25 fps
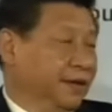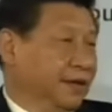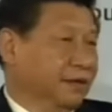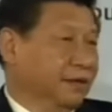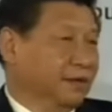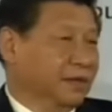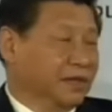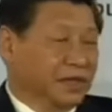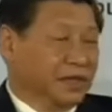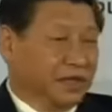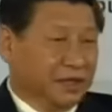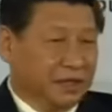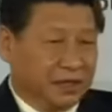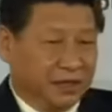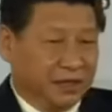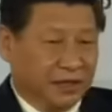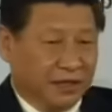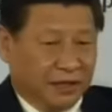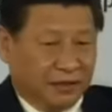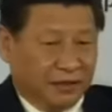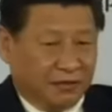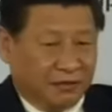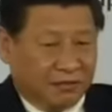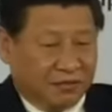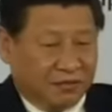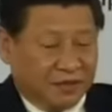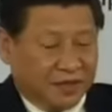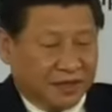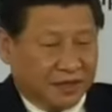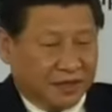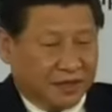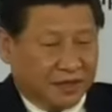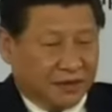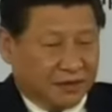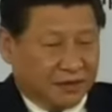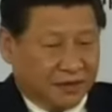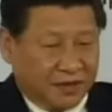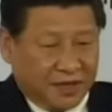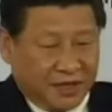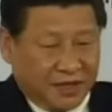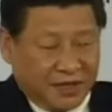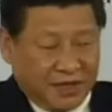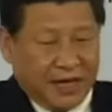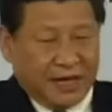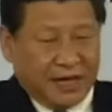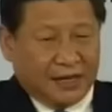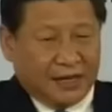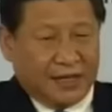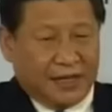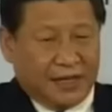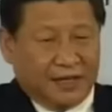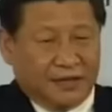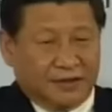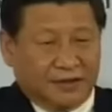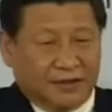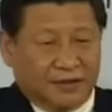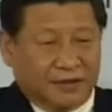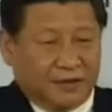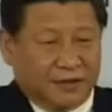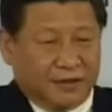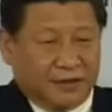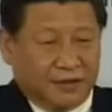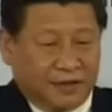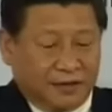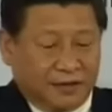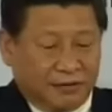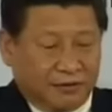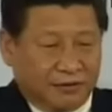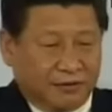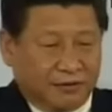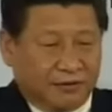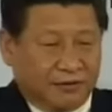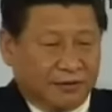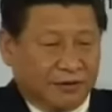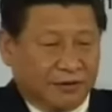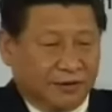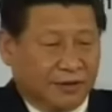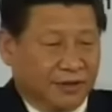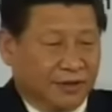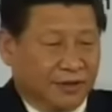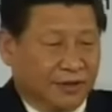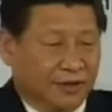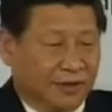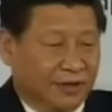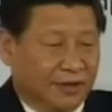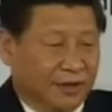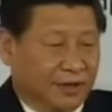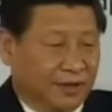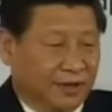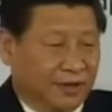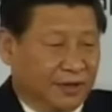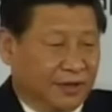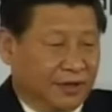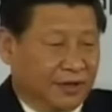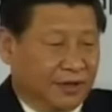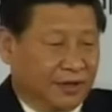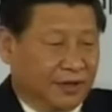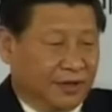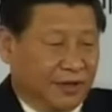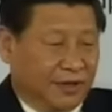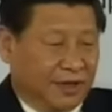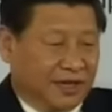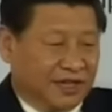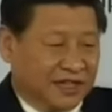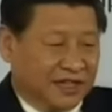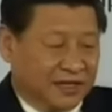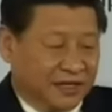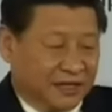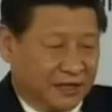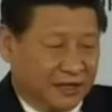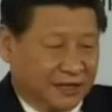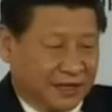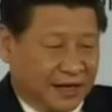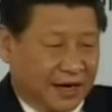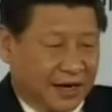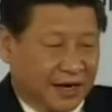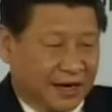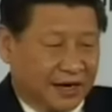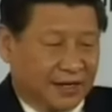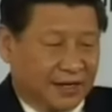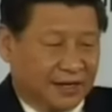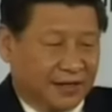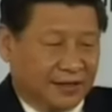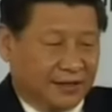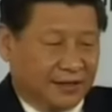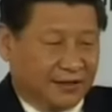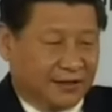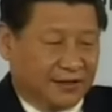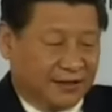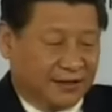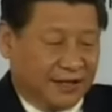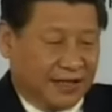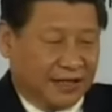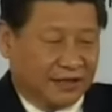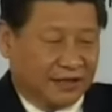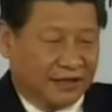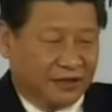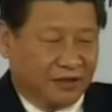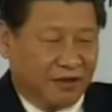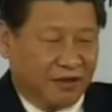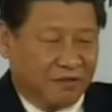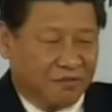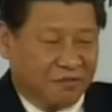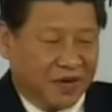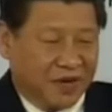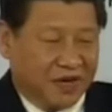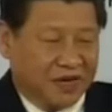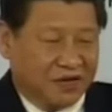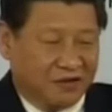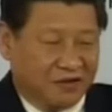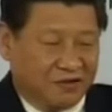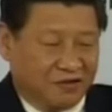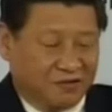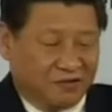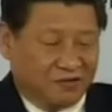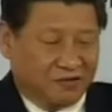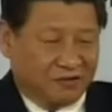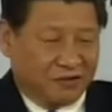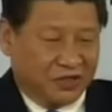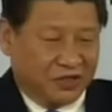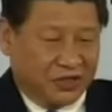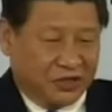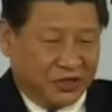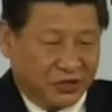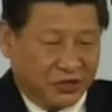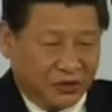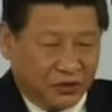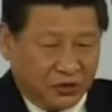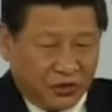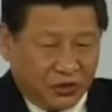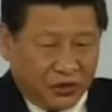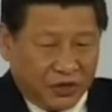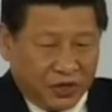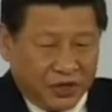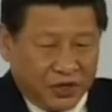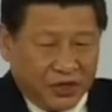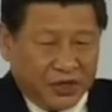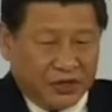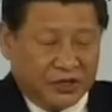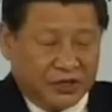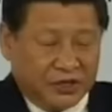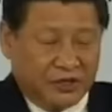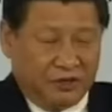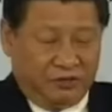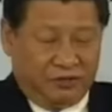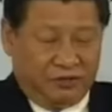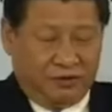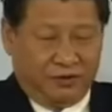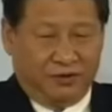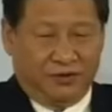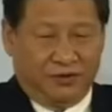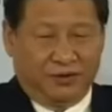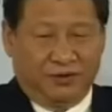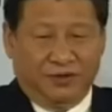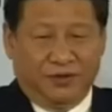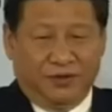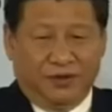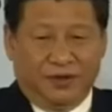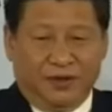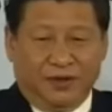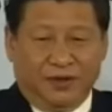那么经济呢？我们这次有一个亮点，就是提出要让市场在资源配置中起决定性作用。